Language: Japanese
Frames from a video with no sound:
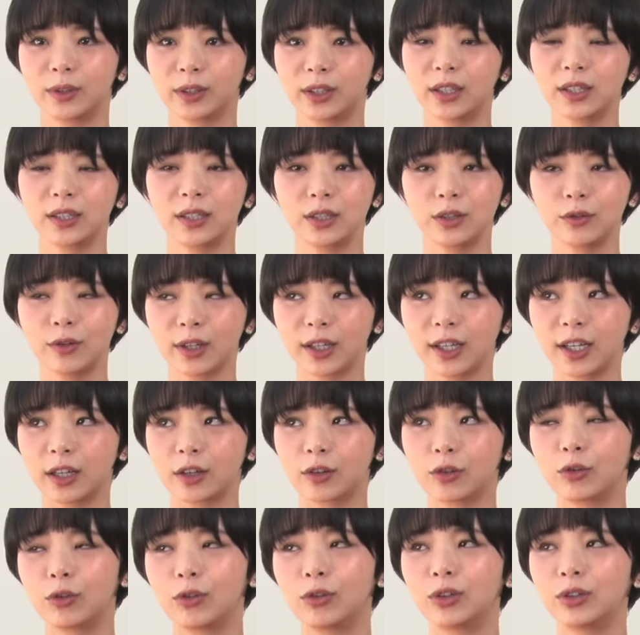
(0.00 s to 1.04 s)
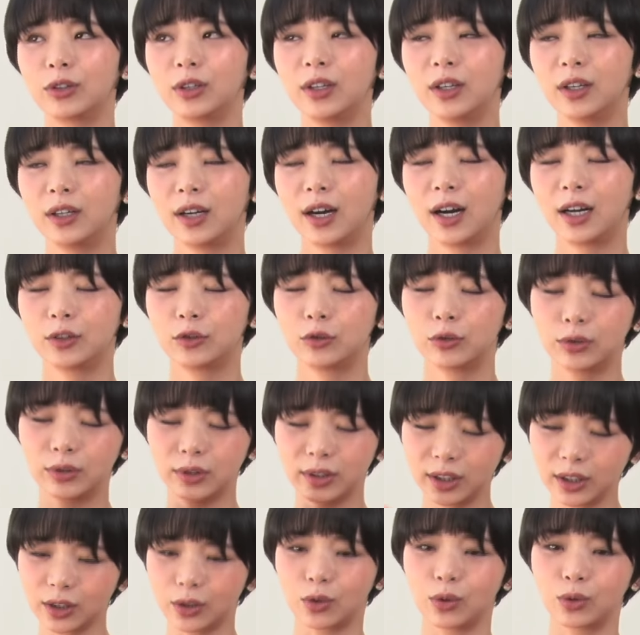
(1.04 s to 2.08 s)
私は結構あの
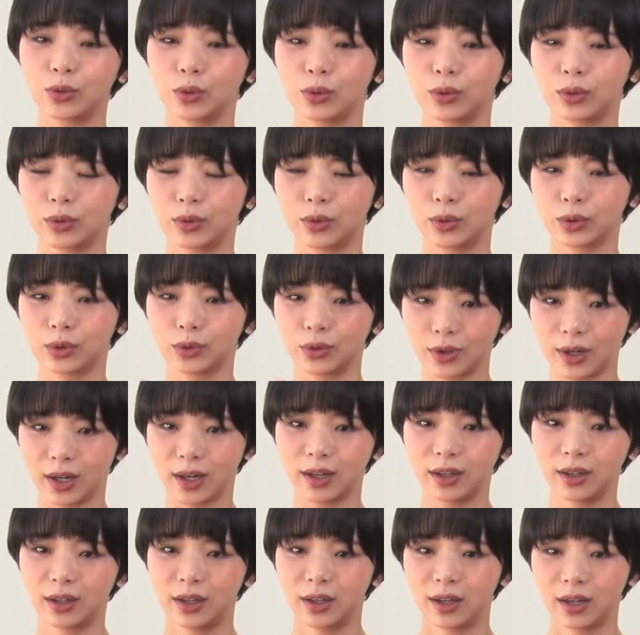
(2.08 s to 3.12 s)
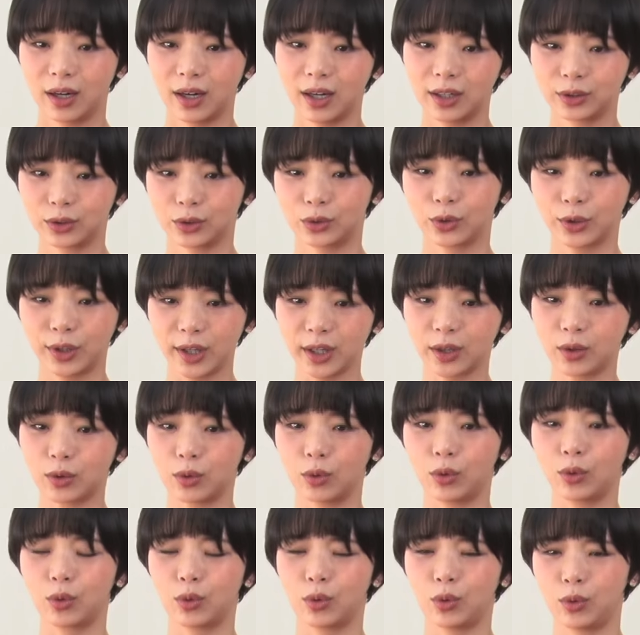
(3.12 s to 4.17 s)
いっこのことがあると結
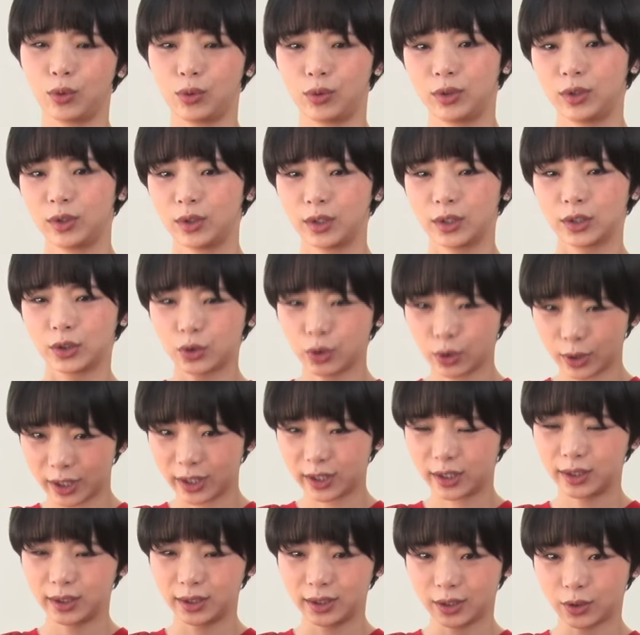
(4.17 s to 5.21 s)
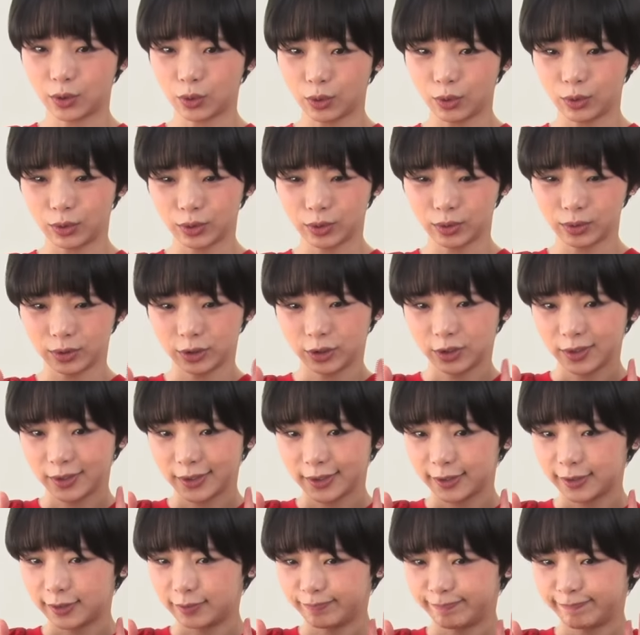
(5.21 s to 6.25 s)
構こうそれにこ
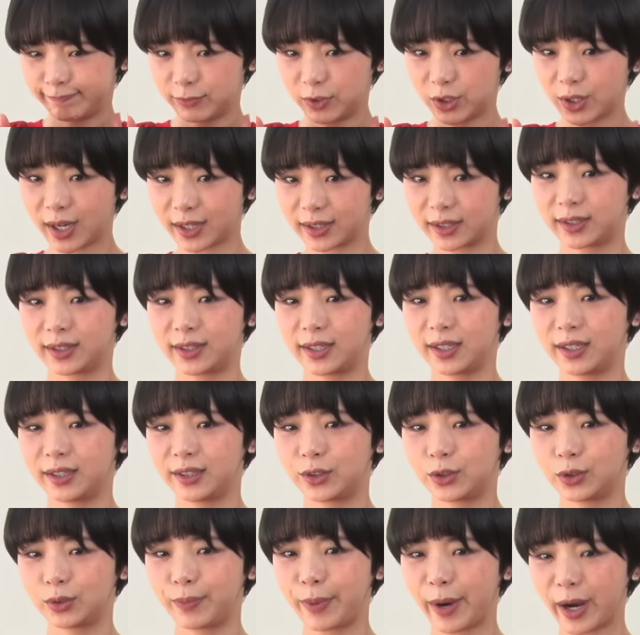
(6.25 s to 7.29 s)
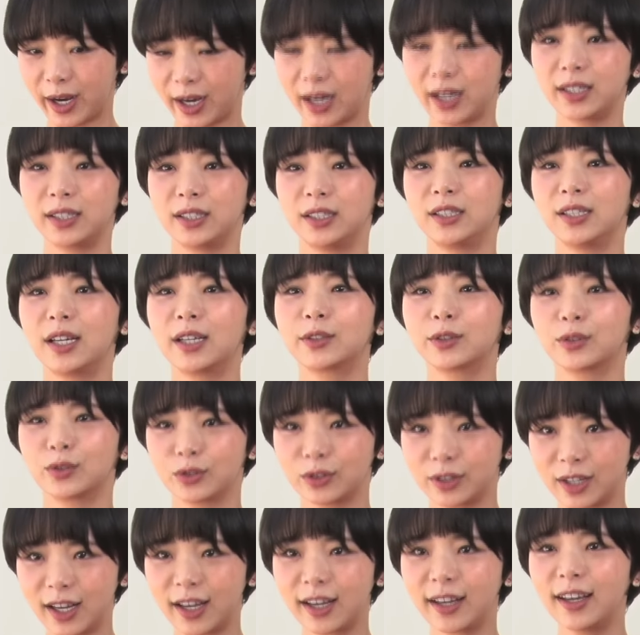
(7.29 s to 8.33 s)
う向かっていくばっかりになる
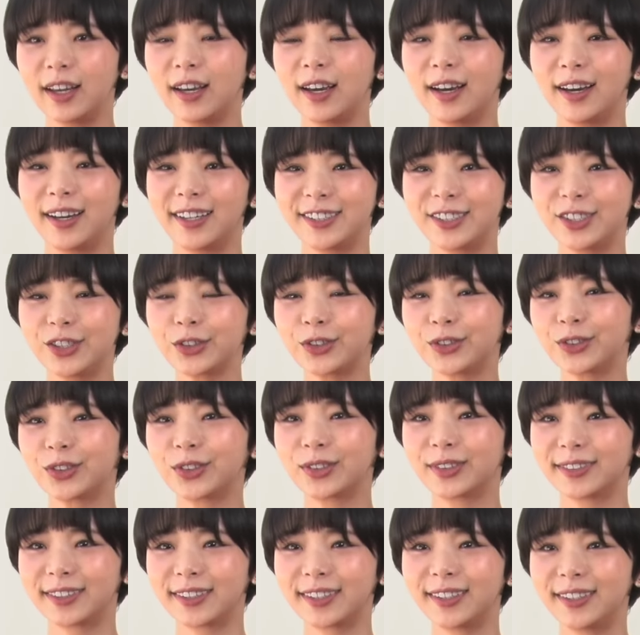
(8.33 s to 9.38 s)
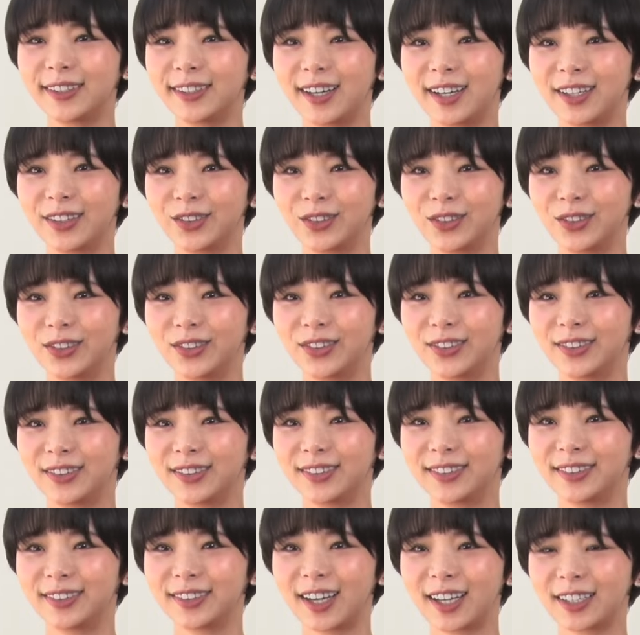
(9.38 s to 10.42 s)
ので、ちょっとあの
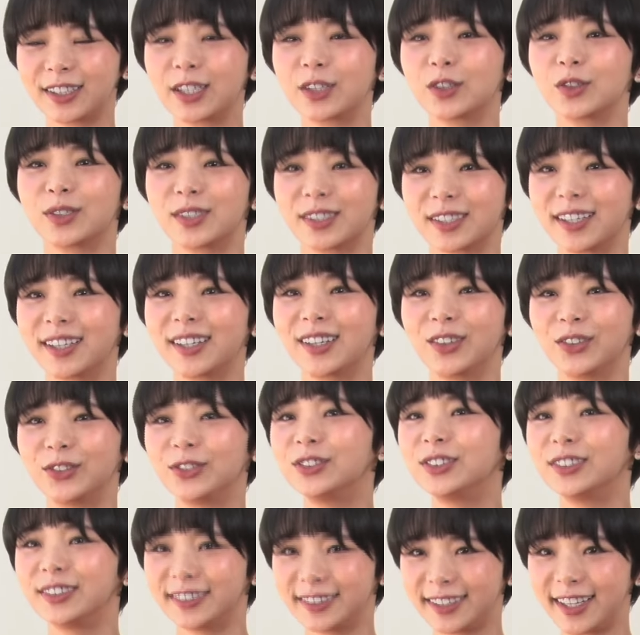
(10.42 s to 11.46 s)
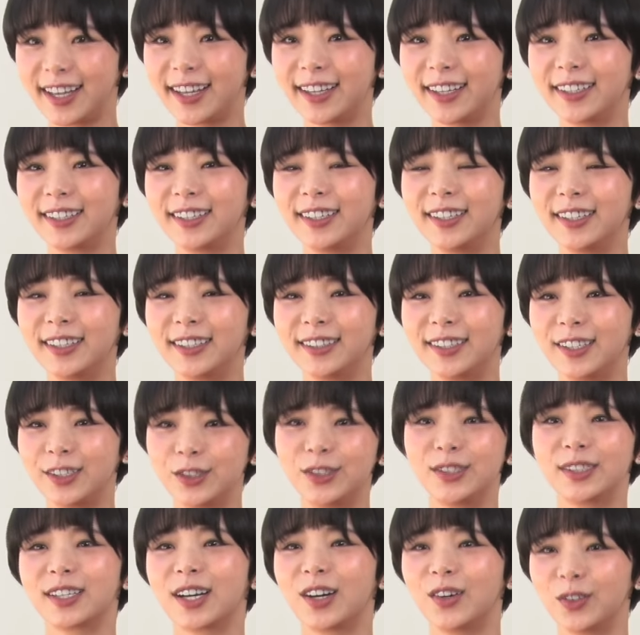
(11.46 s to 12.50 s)
肩の力を抜いてってい
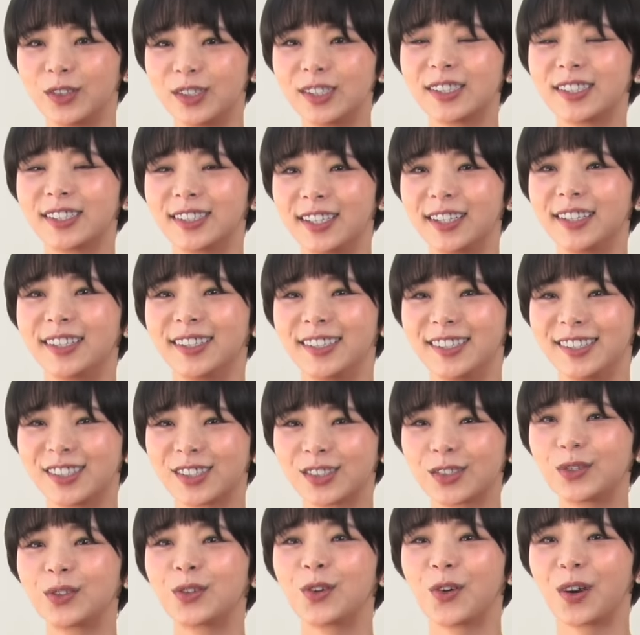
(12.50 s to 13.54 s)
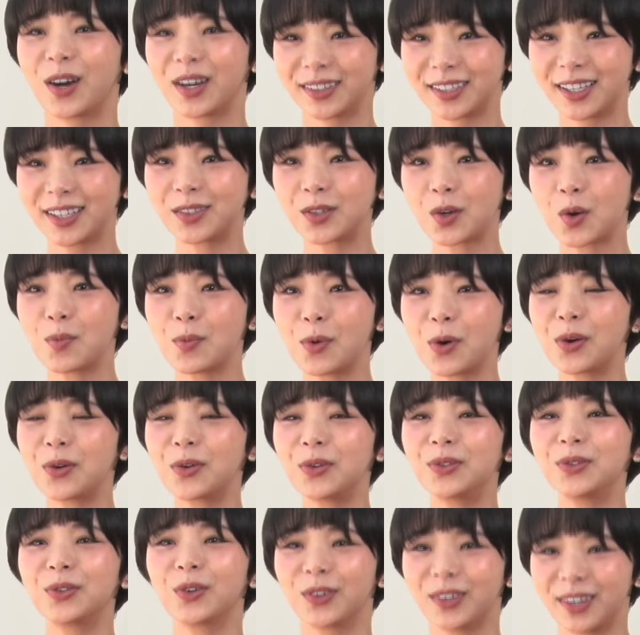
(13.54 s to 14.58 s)
う時間を意識的に作ろうかなと
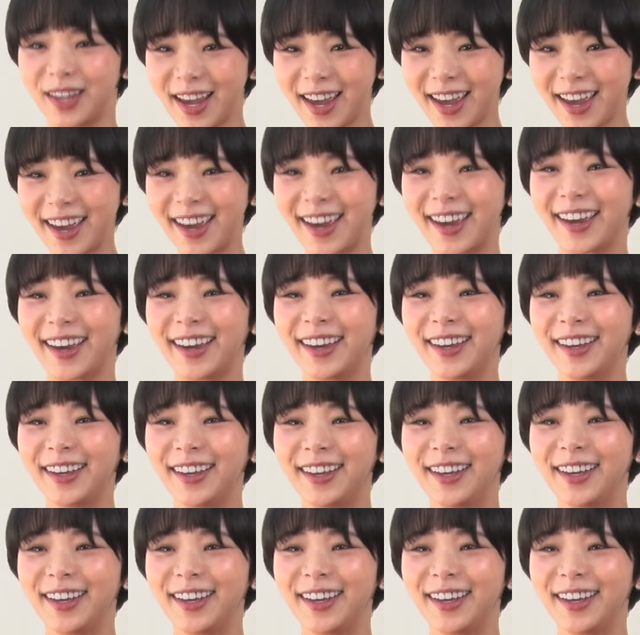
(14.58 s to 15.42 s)
思うので、